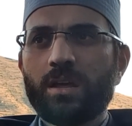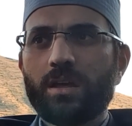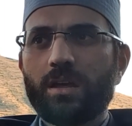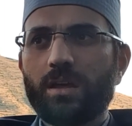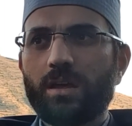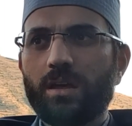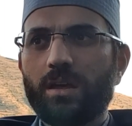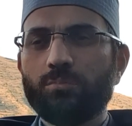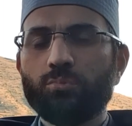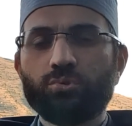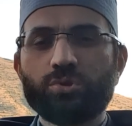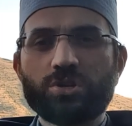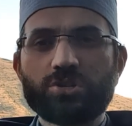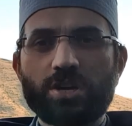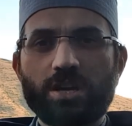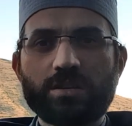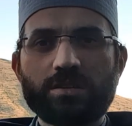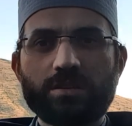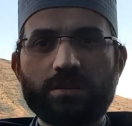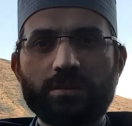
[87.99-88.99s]
e,
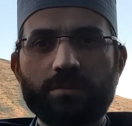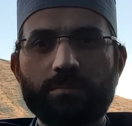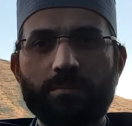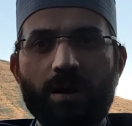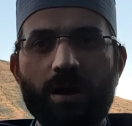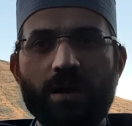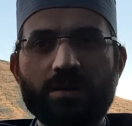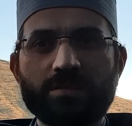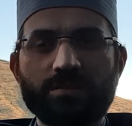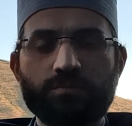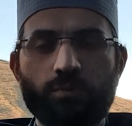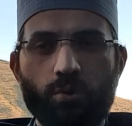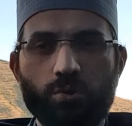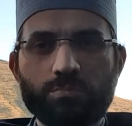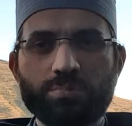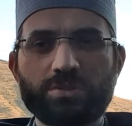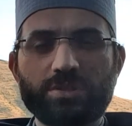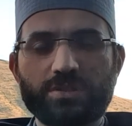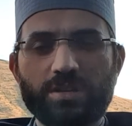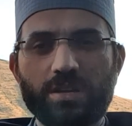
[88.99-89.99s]
müteşekkil bazı
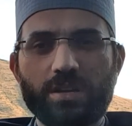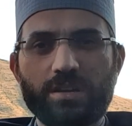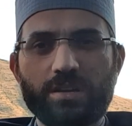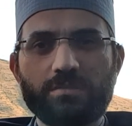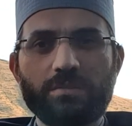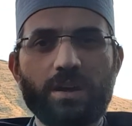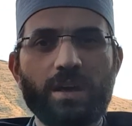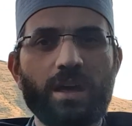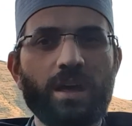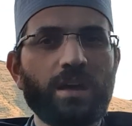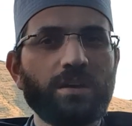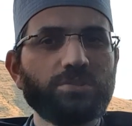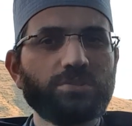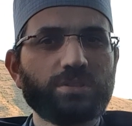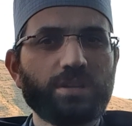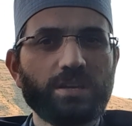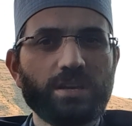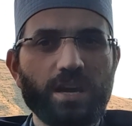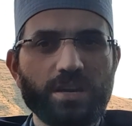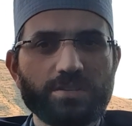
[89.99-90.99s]
forum siteleri veya
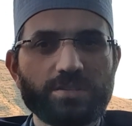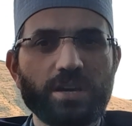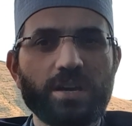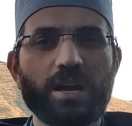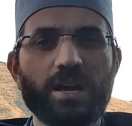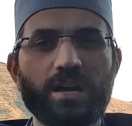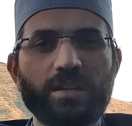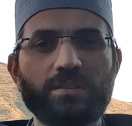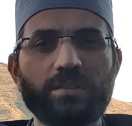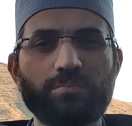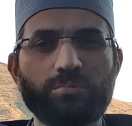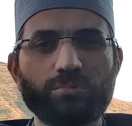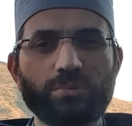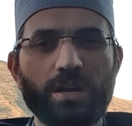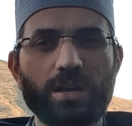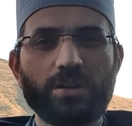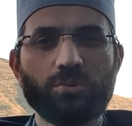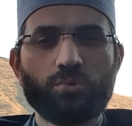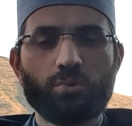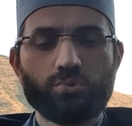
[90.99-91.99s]
işte gerçek hayatta
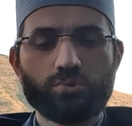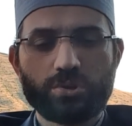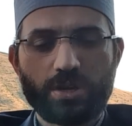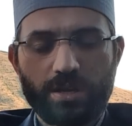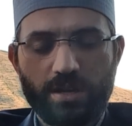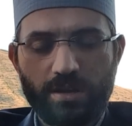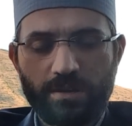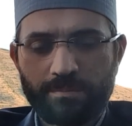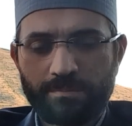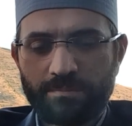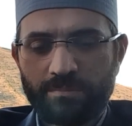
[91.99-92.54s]
bunlarla görüşerek